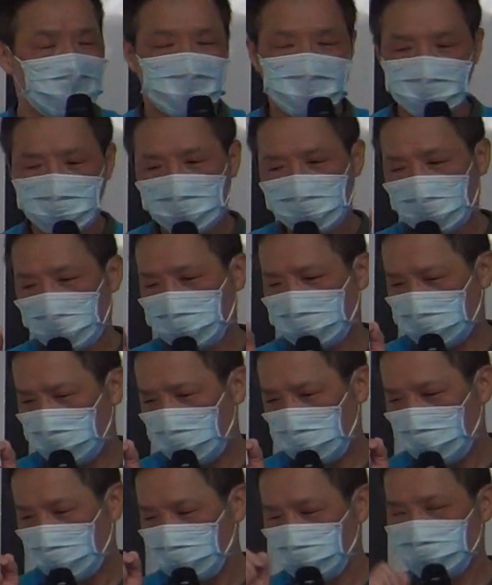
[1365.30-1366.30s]
希望他可
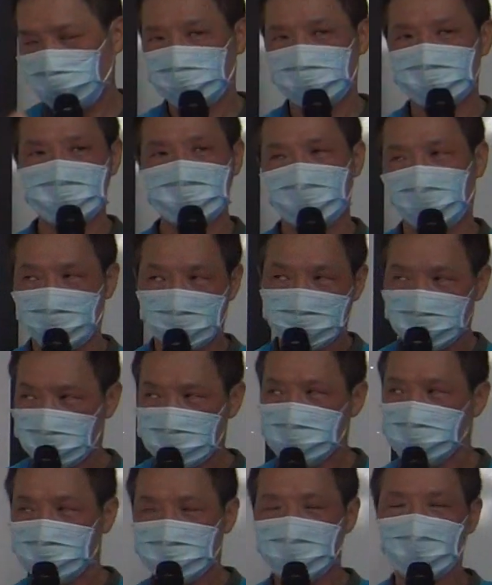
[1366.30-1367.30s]
以帮我做个记号，
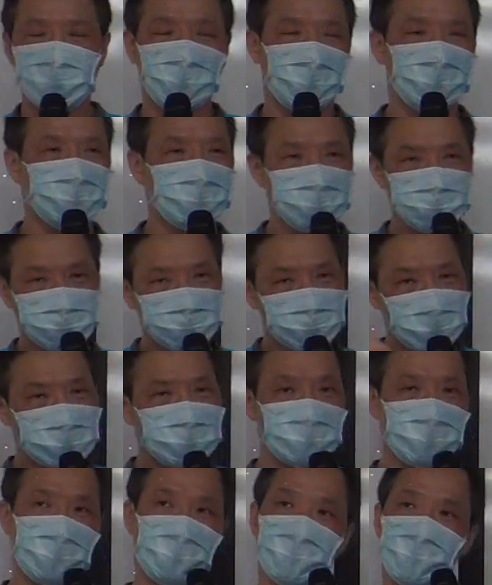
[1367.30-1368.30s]
提醒这个皇帝去翻
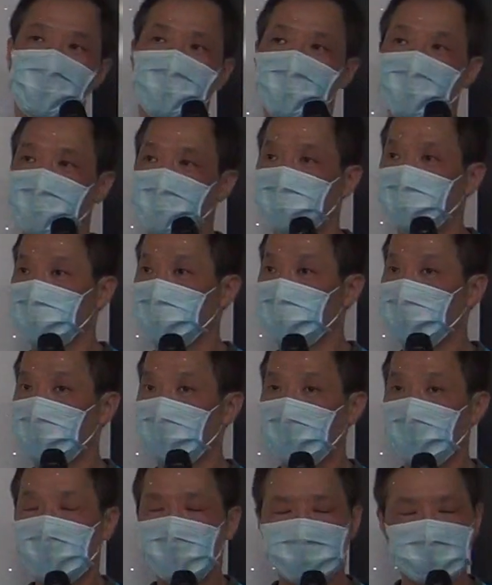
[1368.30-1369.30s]
这个。
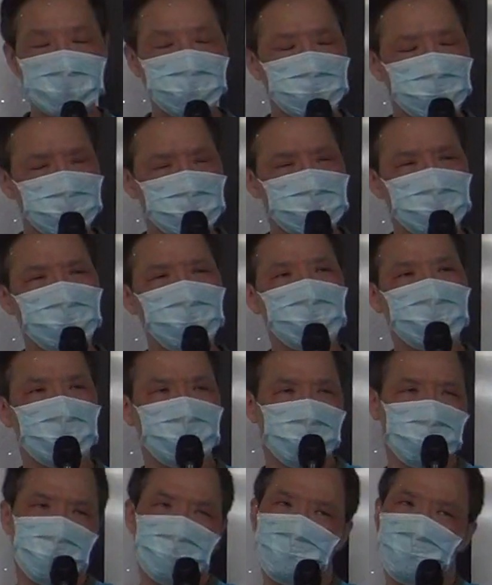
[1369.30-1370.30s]
但是我先问你，
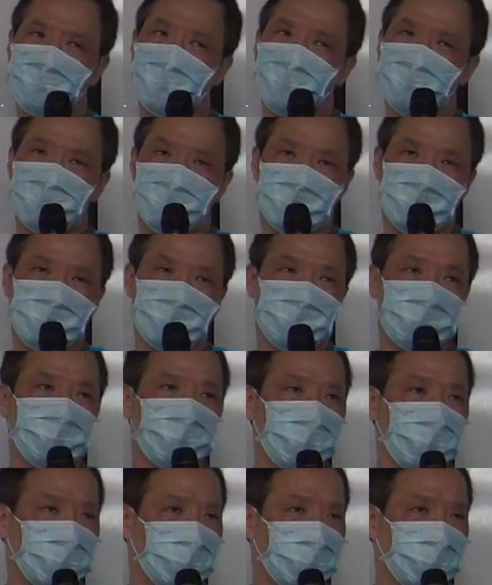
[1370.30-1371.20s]
你觉得很奇怪